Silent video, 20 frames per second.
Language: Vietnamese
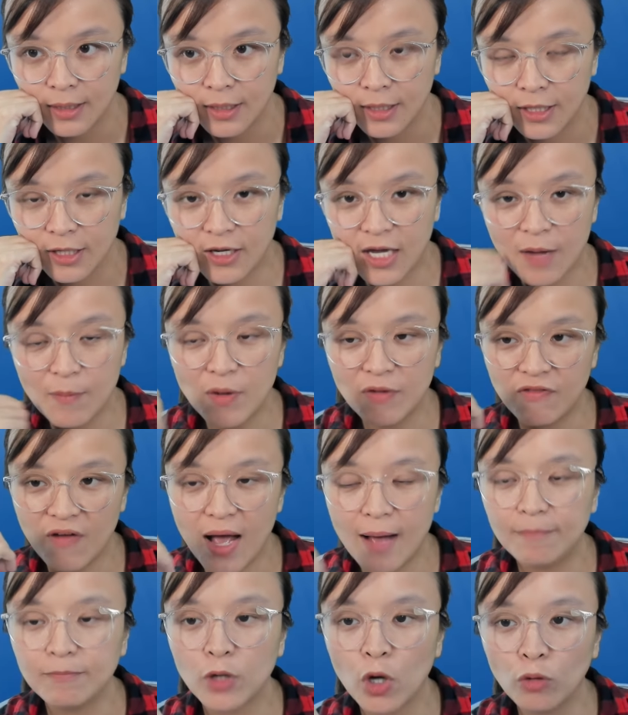nhưng khi mình phát
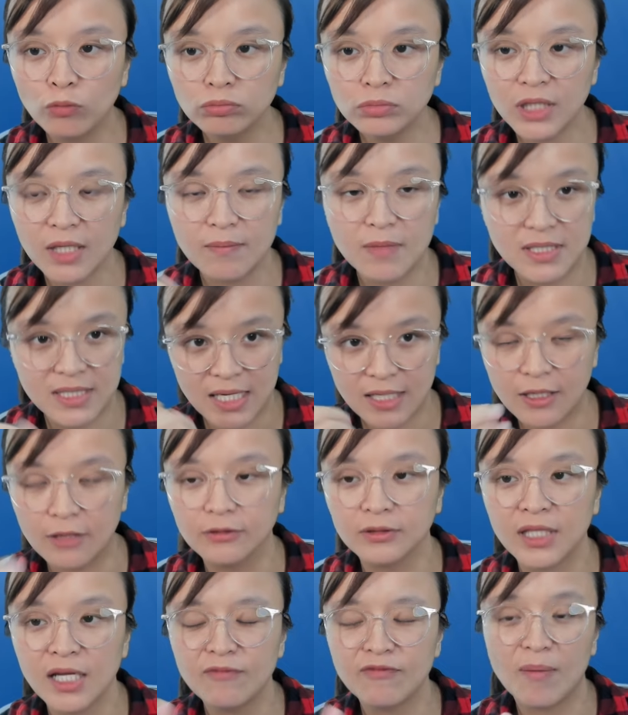âm đúng thì mình sẽ
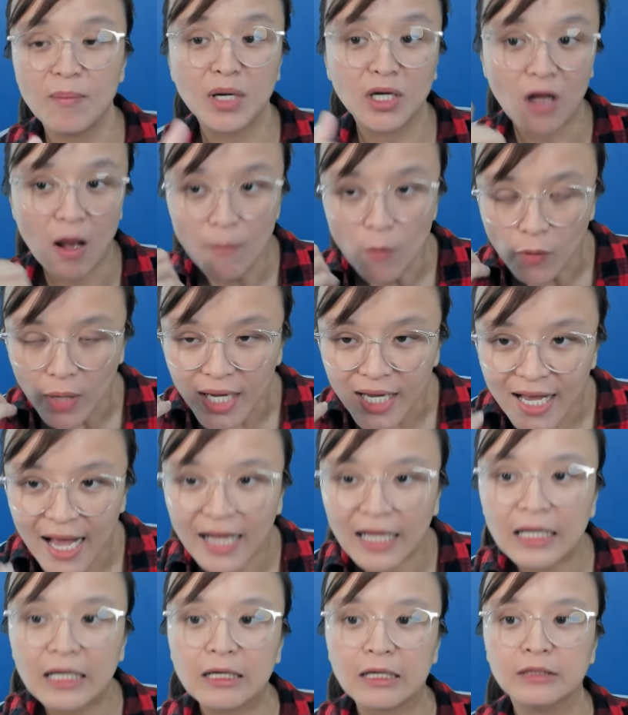tự tin và mình có một cái
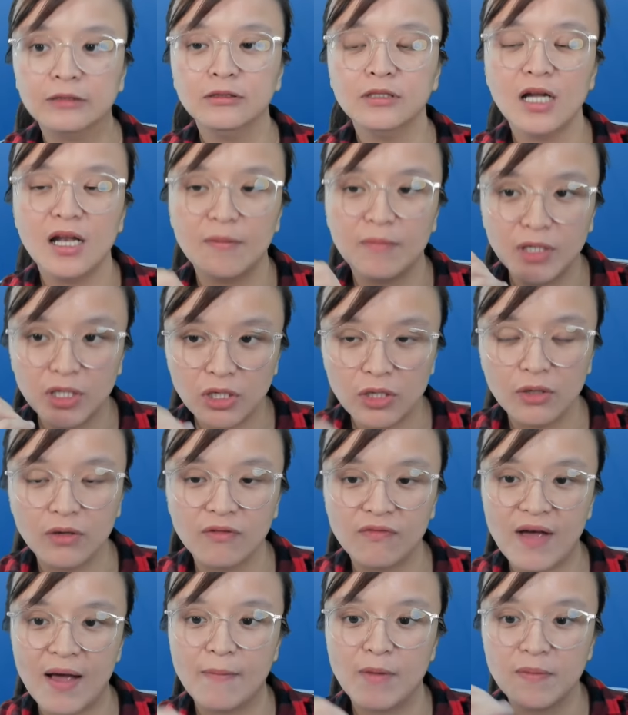căn cứ đó là mình dựa
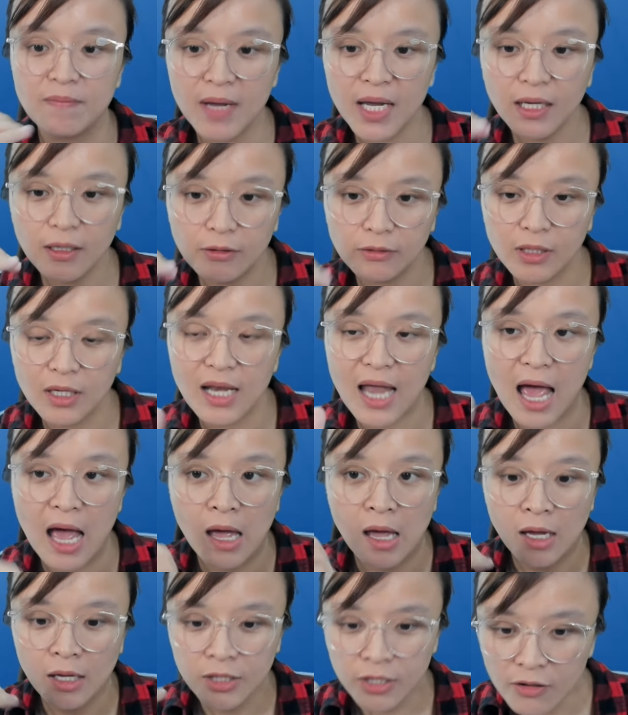vào mình biết được đó là
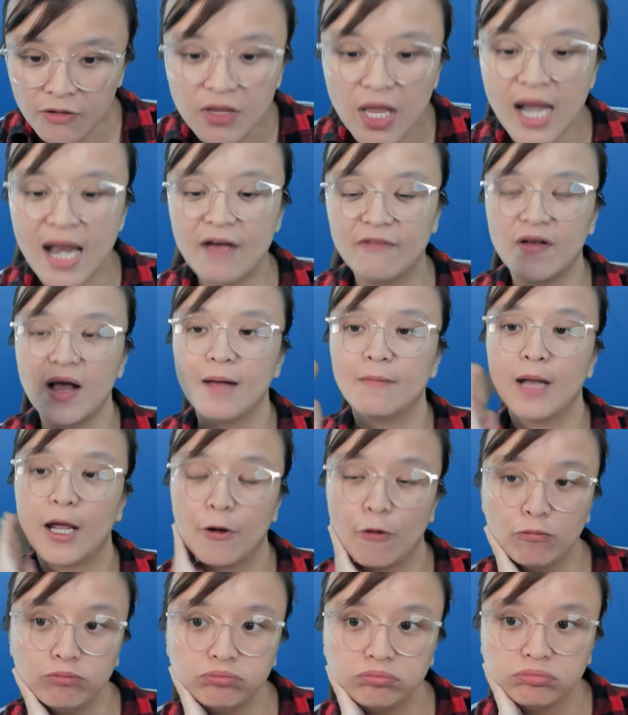như thế nào phát âm là
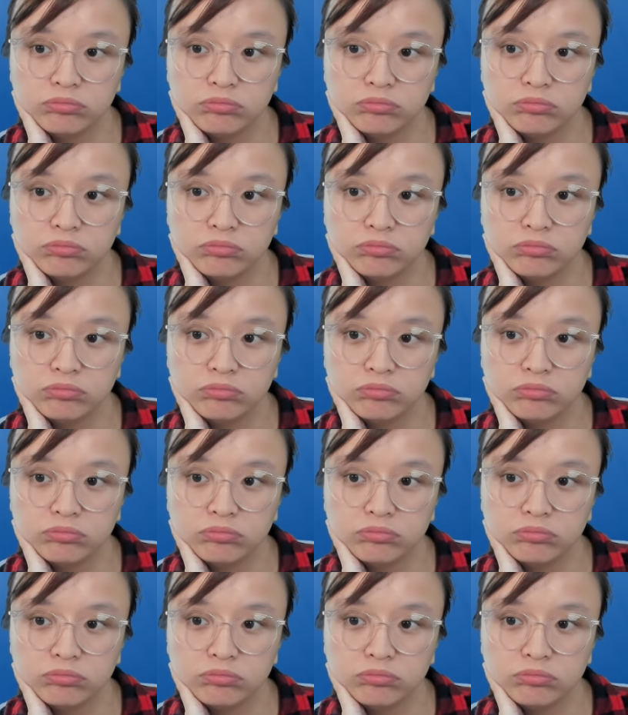đúng